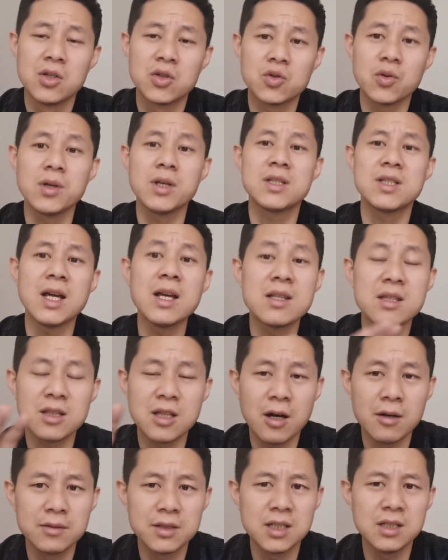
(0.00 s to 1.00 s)
所以在
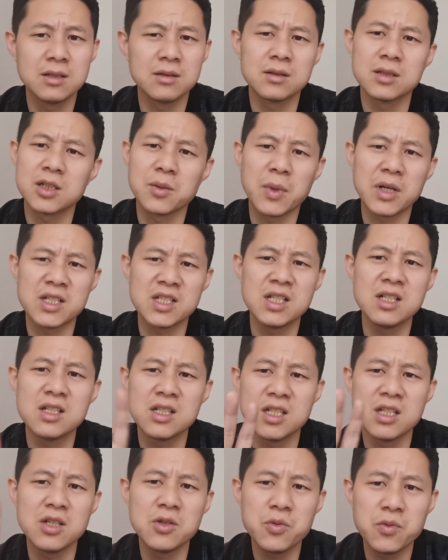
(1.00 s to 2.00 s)
当今什么
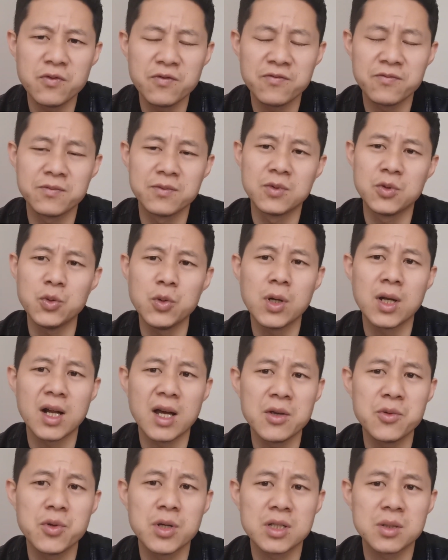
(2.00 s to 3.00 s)
信息越
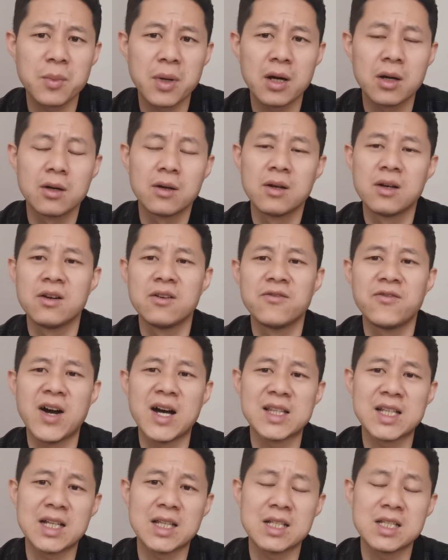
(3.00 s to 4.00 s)
来越什么
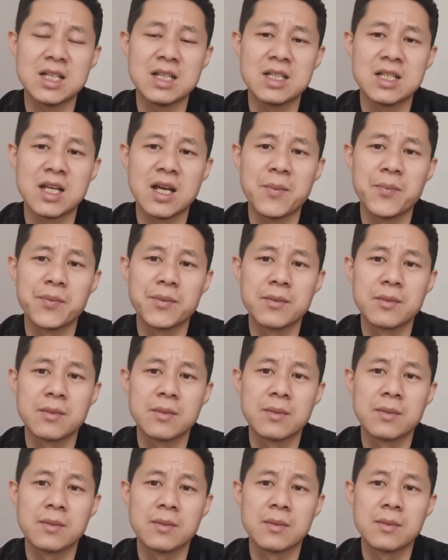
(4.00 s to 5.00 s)
发达的今天，
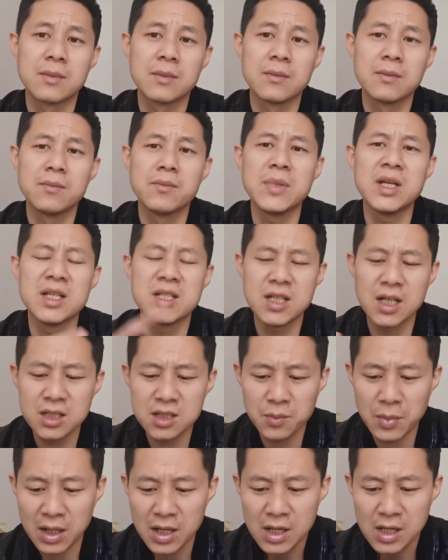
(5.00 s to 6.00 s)
每
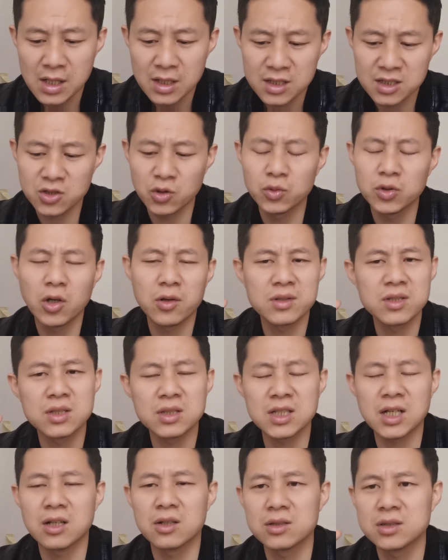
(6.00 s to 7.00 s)
天什么收
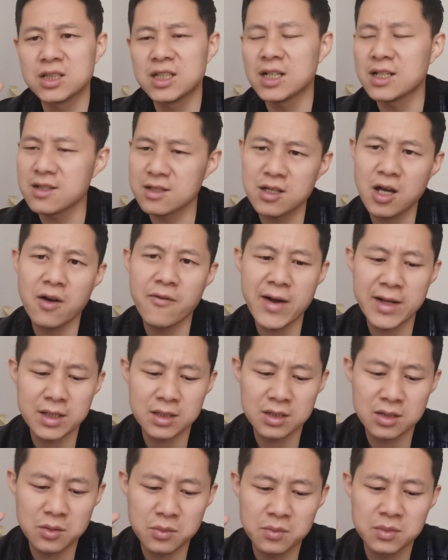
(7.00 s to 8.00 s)
到成千上万
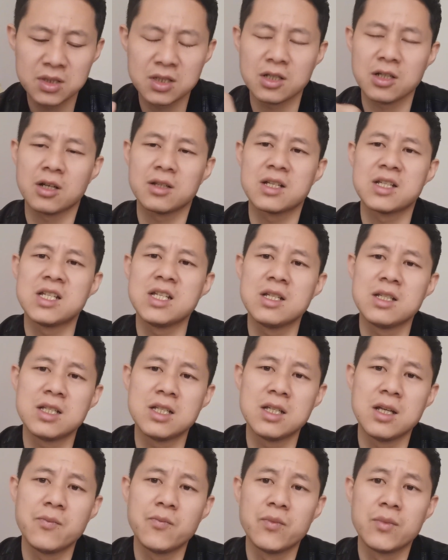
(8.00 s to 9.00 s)
的这样的信
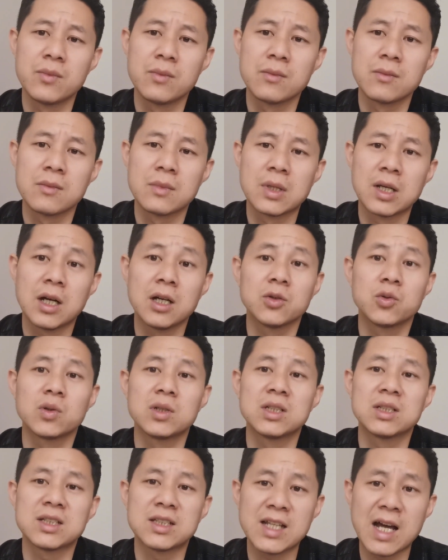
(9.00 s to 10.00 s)
息，很
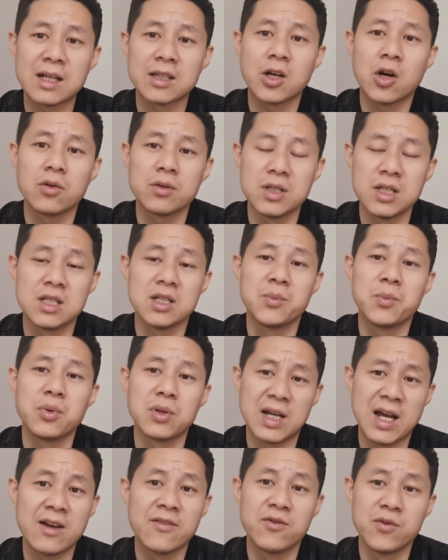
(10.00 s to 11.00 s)
多人大脑已经
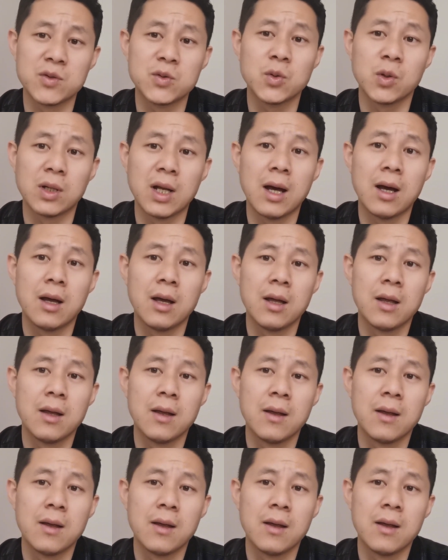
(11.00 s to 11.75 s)
不堪负重了。